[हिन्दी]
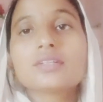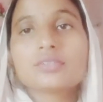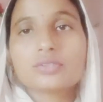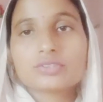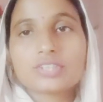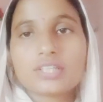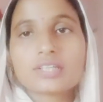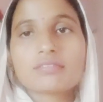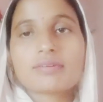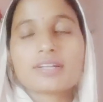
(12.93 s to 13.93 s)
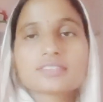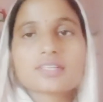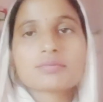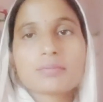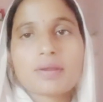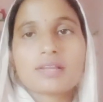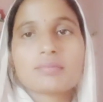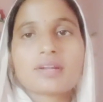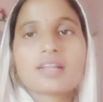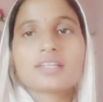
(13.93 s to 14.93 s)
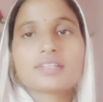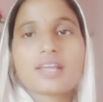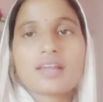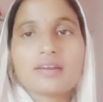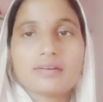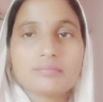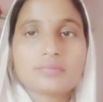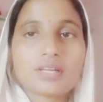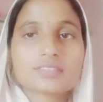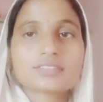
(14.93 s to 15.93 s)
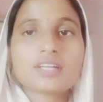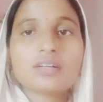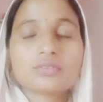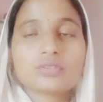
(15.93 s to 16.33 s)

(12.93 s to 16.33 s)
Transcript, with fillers: तो चलिएगा फ्रेंड्स सबसे पहले बना लेते हैं हम नाश्ता